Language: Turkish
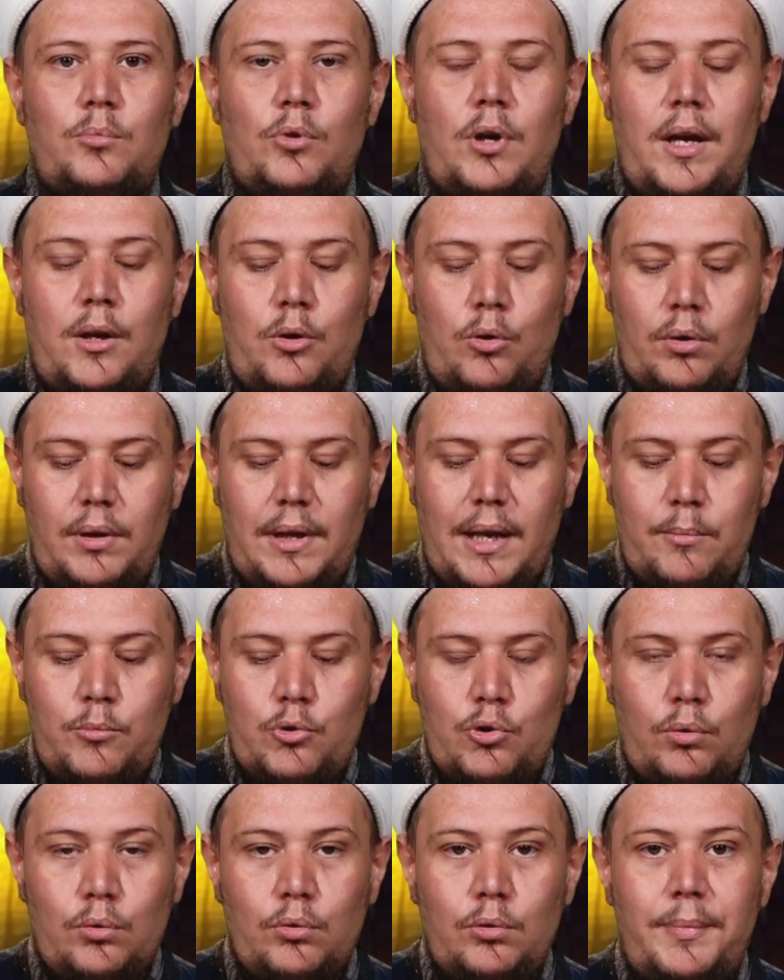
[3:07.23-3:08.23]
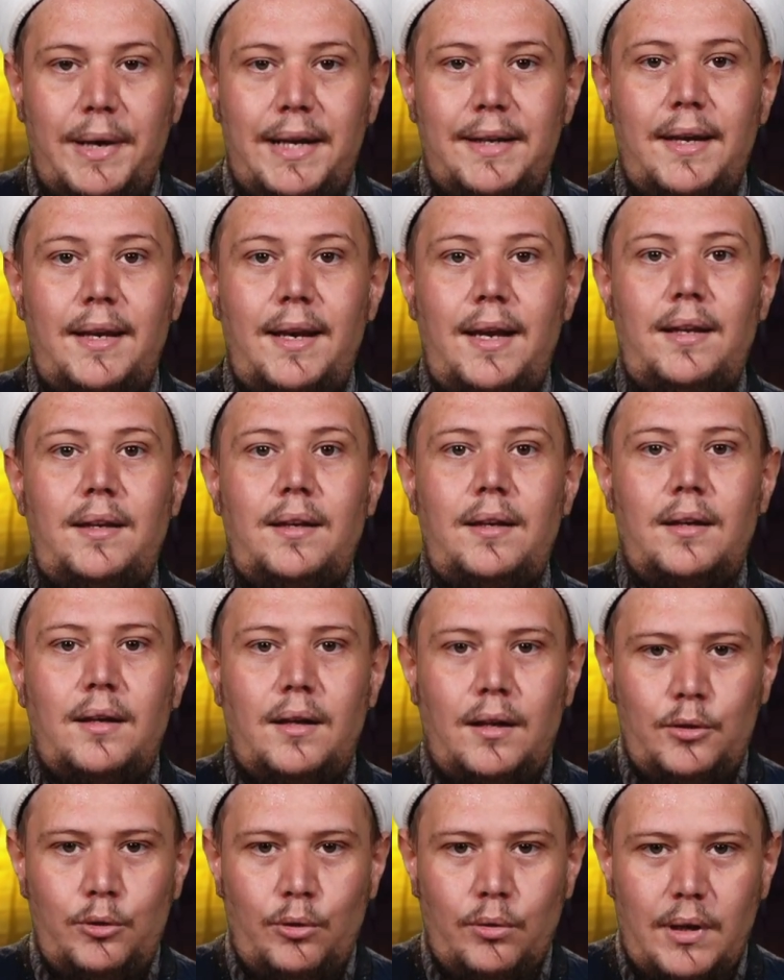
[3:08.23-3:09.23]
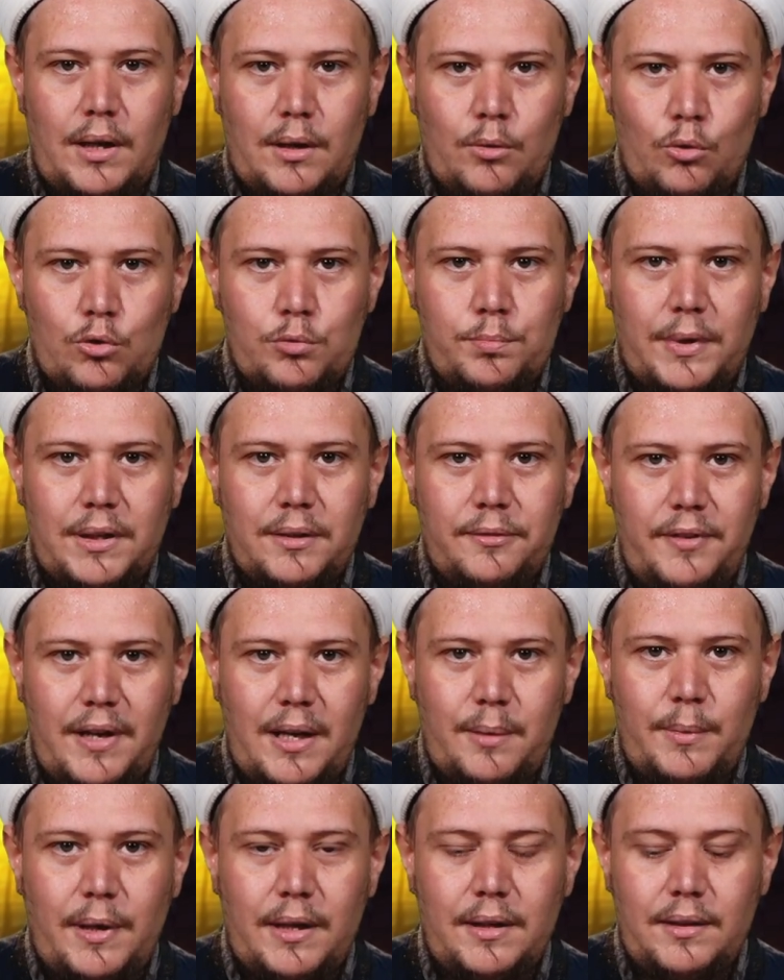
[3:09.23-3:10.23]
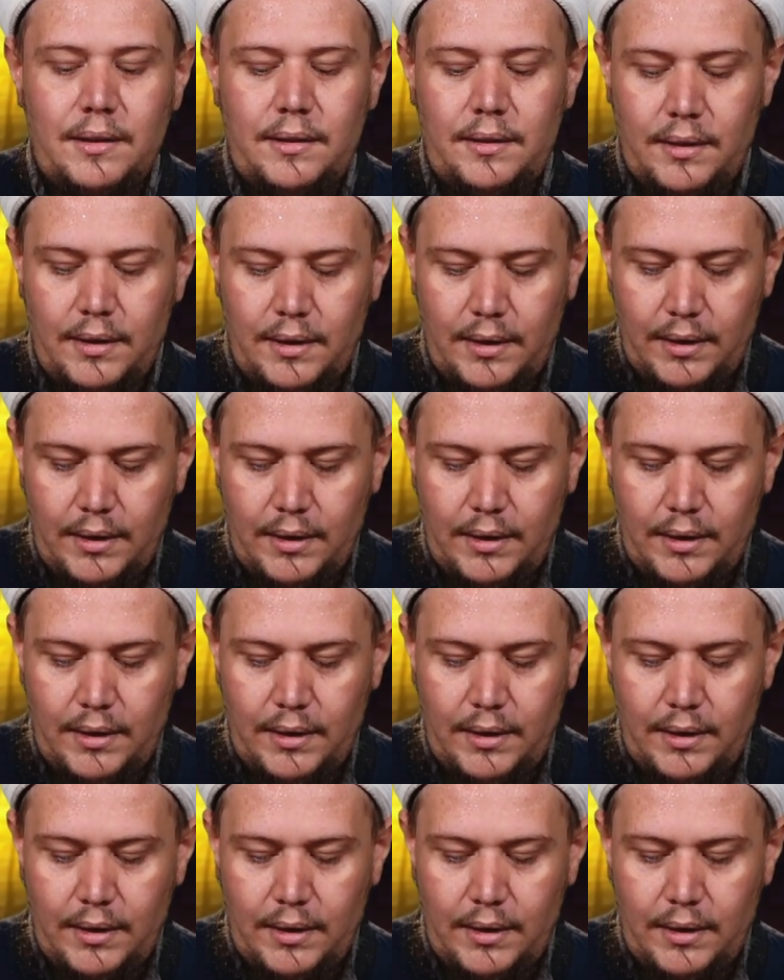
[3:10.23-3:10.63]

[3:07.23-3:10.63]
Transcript: buraya göndermiş olduğu belge neydi? Alıyorlar Osmanlı fermanını.